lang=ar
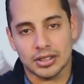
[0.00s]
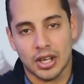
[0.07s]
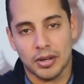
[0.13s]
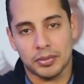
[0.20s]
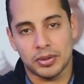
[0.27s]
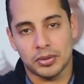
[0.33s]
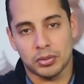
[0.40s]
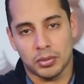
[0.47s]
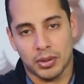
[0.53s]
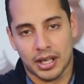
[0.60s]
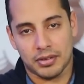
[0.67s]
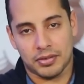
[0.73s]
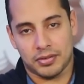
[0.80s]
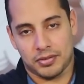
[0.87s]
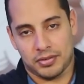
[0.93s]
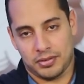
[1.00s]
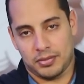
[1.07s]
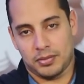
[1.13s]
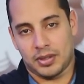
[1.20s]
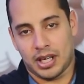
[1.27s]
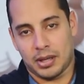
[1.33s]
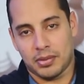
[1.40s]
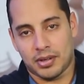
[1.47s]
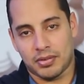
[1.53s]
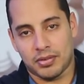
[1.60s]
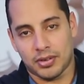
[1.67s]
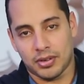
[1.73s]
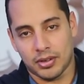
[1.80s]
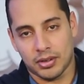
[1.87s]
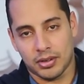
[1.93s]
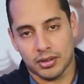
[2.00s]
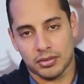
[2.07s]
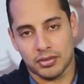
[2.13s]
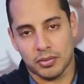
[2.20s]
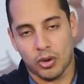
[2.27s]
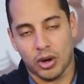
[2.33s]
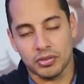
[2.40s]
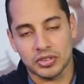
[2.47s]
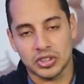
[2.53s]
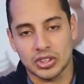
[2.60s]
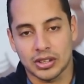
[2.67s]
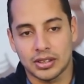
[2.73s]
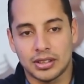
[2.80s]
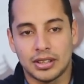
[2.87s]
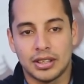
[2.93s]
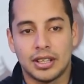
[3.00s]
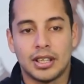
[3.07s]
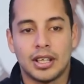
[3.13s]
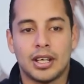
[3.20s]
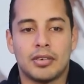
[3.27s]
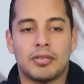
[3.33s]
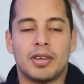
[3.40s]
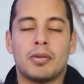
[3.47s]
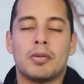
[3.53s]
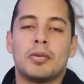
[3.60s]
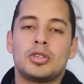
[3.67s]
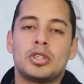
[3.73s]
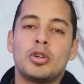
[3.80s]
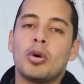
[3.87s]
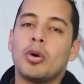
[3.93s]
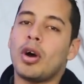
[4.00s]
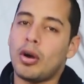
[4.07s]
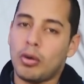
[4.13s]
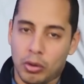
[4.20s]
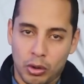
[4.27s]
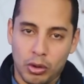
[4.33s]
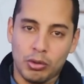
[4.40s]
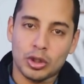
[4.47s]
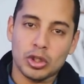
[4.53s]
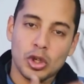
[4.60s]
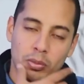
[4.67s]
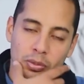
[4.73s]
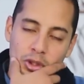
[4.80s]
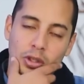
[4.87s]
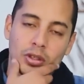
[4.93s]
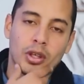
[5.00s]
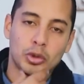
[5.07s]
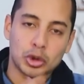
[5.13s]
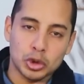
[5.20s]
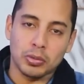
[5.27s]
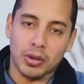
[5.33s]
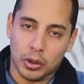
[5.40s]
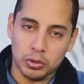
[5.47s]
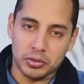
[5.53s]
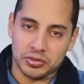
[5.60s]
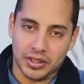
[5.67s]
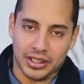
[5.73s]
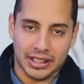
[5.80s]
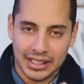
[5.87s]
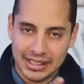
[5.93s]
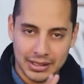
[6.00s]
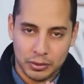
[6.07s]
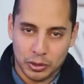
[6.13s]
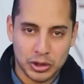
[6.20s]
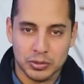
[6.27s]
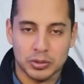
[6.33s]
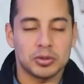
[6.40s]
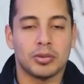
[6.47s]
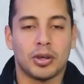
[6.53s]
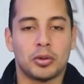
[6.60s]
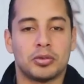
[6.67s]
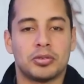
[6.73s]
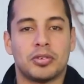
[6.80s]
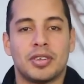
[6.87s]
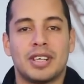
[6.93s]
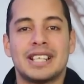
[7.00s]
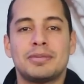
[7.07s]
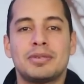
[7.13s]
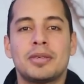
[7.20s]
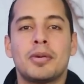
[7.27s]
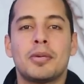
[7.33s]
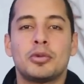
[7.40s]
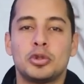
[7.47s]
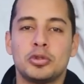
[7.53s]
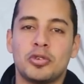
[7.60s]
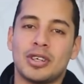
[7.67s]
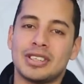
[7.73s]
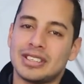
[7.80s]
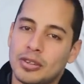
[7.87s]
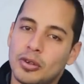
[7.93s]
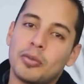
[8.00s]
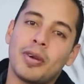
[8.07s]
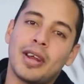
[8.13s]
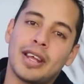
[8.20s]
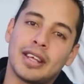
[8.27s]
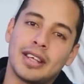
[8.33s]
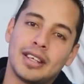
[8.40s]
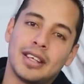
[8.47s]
صاحبي ومعانا في البرنامج في ابو حفيظه فنبقى ماشيين هو هو ما شاء الله وشه معروف يعني لسه وشي مش معروف فالناس بتبقى بتشوفه عايز تصور معاه